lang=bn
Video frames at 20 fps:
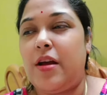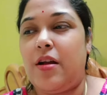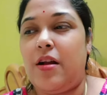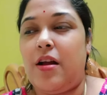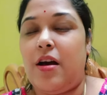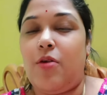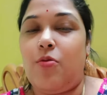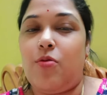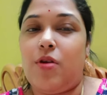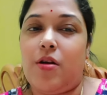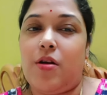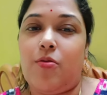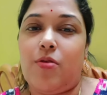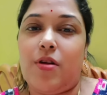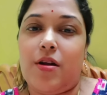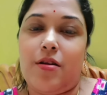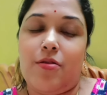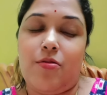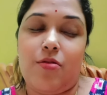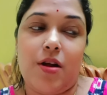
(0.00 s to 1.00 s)
না ওটা
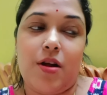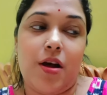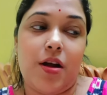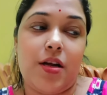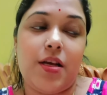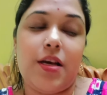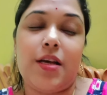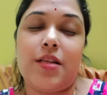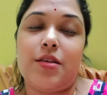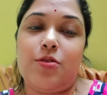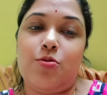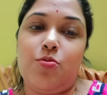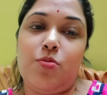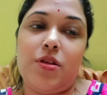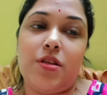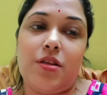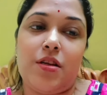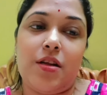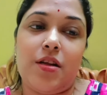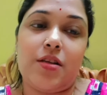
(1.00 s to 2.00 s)
ওটা না ওটা ঠিক আছে তুমি
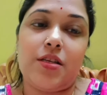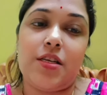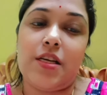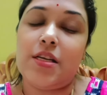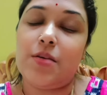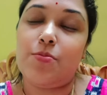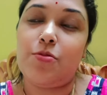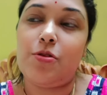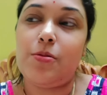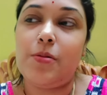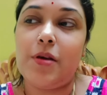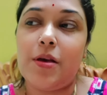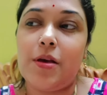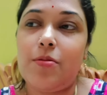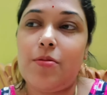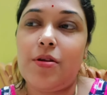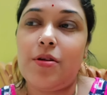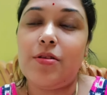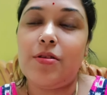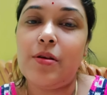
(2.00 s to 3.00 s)
যেটা শেষে বলবে কি
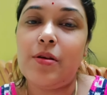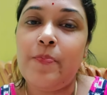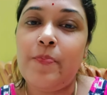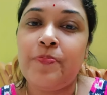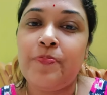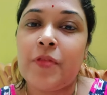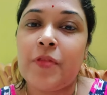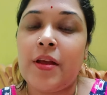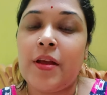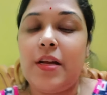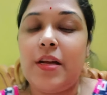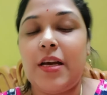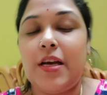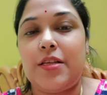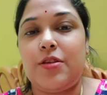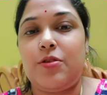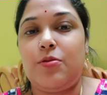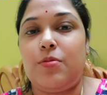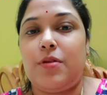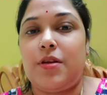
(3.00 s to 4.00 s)
বলো তো ঠিক
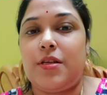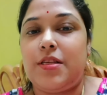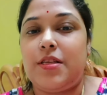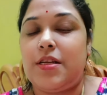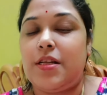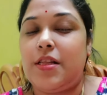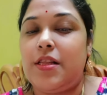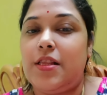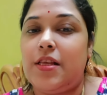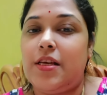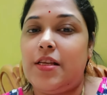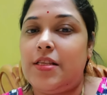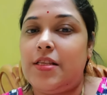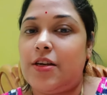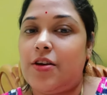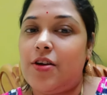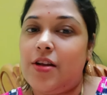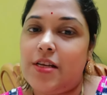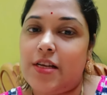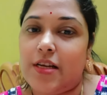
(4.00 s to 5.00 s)
আছে তোমার যেটা দিতে ইচ্ছে
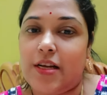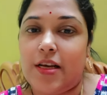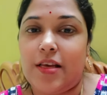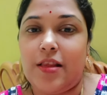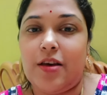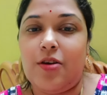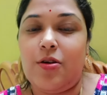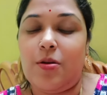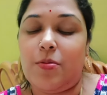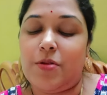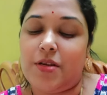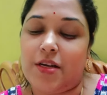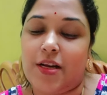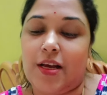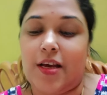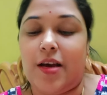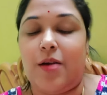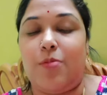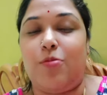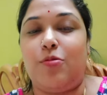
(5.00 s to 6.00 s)
করে সেটাই দাও আমি
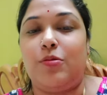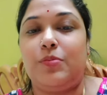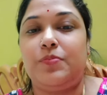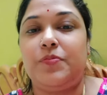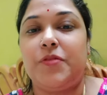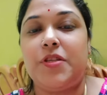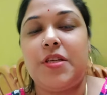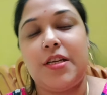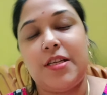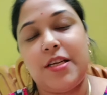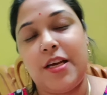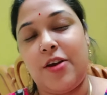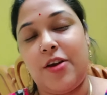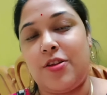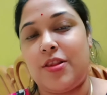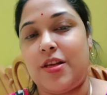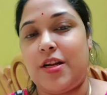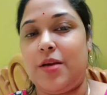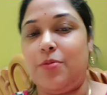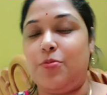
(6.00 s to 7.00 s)
সেটাই খাবো শেষে এই
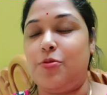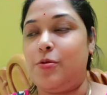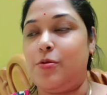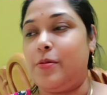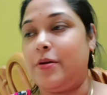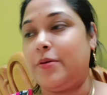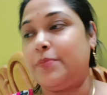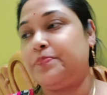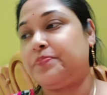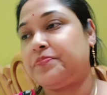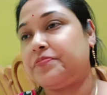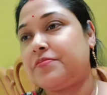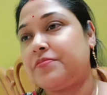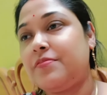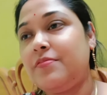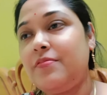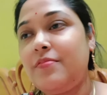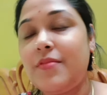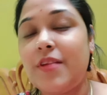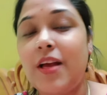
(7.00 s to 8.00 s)
কথাটাই বলবে
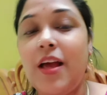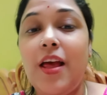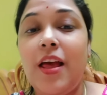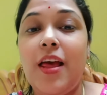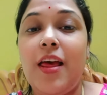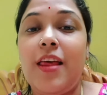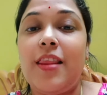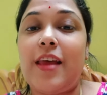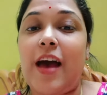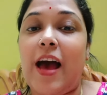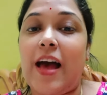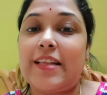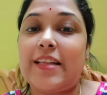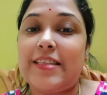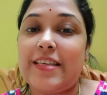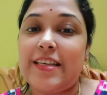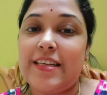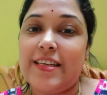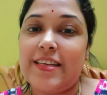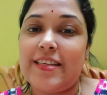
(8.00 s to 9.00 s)
তা
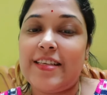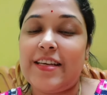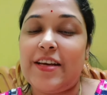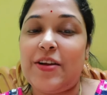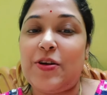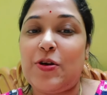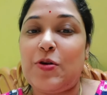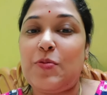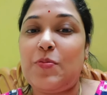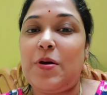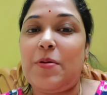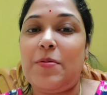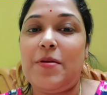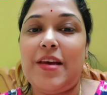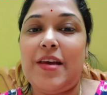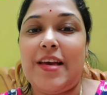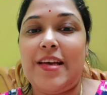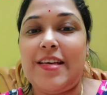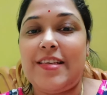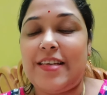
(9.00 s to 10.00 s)
আজকে ঠিক সেই রকমভাবেই
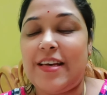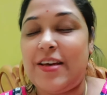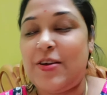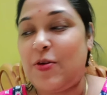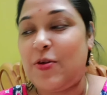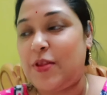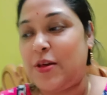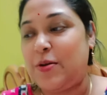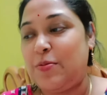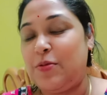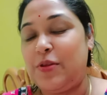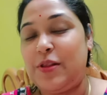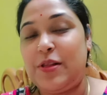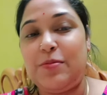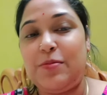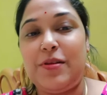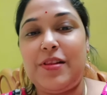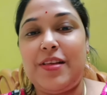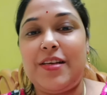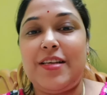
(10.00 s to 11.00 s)
এই সেই কথা বলতে
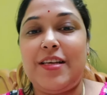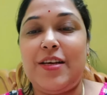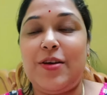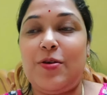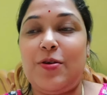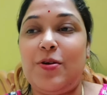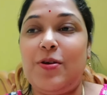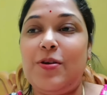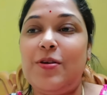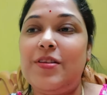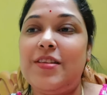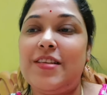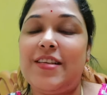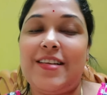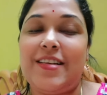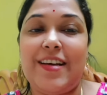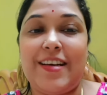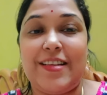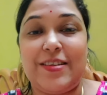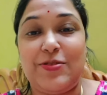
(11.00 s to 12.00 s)
বলতে ঠিক হলো যে
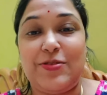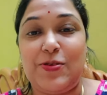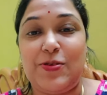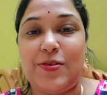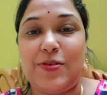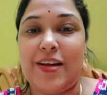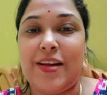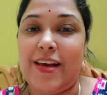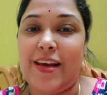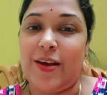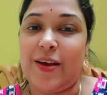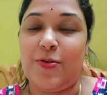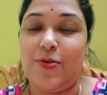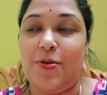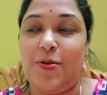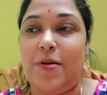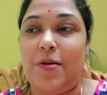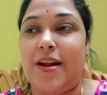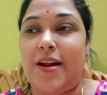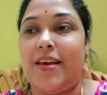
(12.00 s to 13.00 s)
ঠিক আছে চলো তাহলে এগ
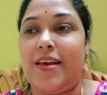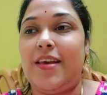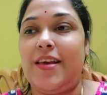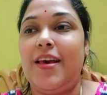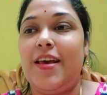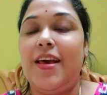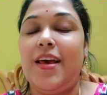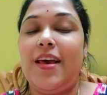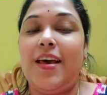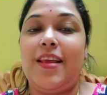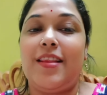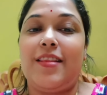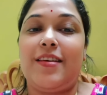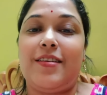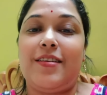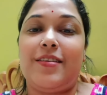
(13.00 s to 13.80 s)
রোল বানাই তো